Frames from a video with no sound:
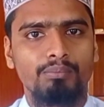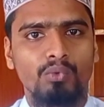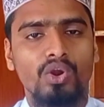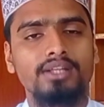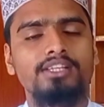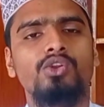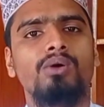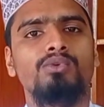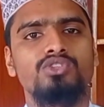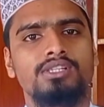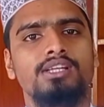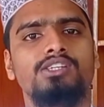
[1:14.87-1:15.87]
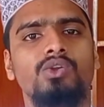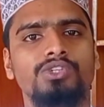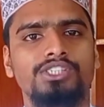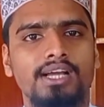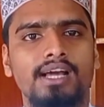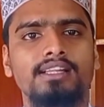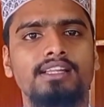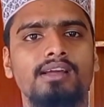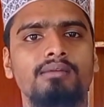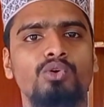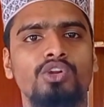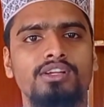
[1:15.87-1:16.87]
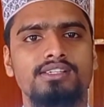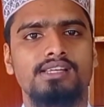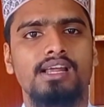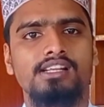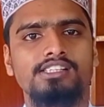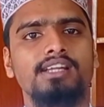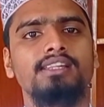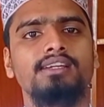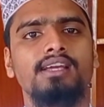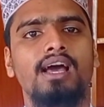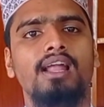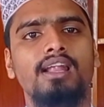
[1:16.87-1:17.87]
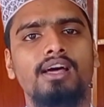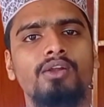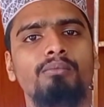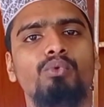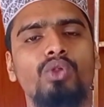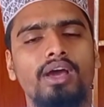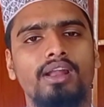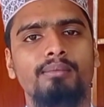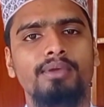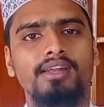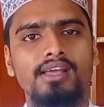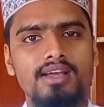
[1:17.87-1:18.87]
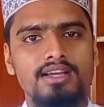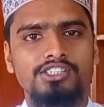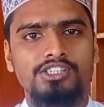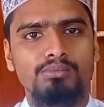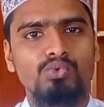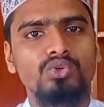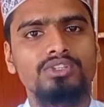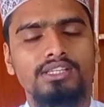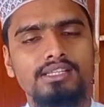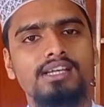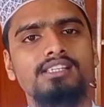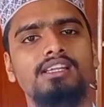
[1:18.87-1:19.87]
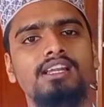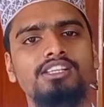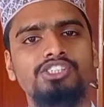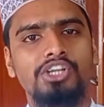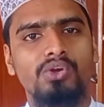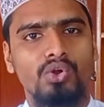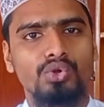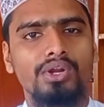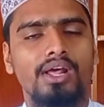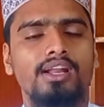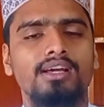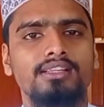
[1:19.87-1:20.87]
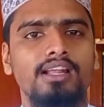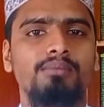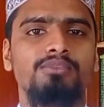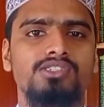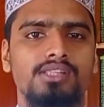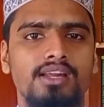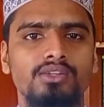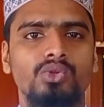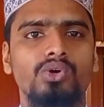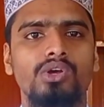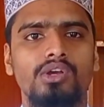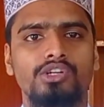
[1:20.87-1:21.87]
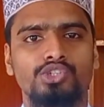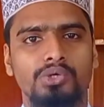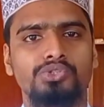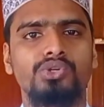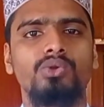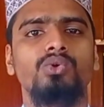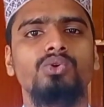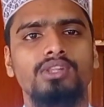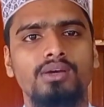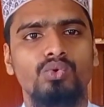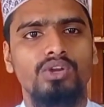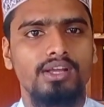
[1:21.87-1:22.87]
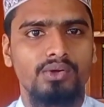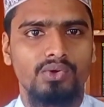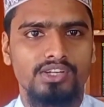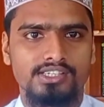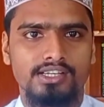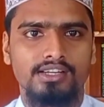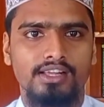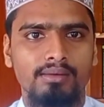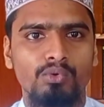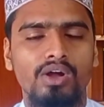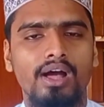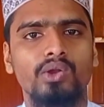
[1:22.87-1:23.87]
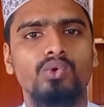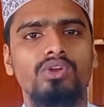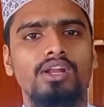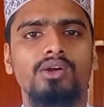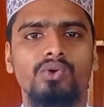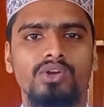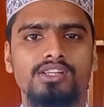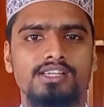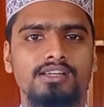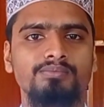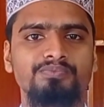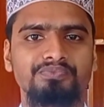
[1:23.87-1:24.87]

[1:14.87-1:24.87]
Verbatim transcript: পরাধীন অবস্থা ছিল সেখান থেকে বনে ইসরায়েল জাতিকে আল্লাহ রব্বুল আলমিন যে মুক্তি দিয়েছিলেন সেই ঘটনা আল্লাহ তালা বিস্তারিত ষষ্ঠ রুকুতে উল্লেখ করেছেন এবং আরও উল্লেখ করেছেন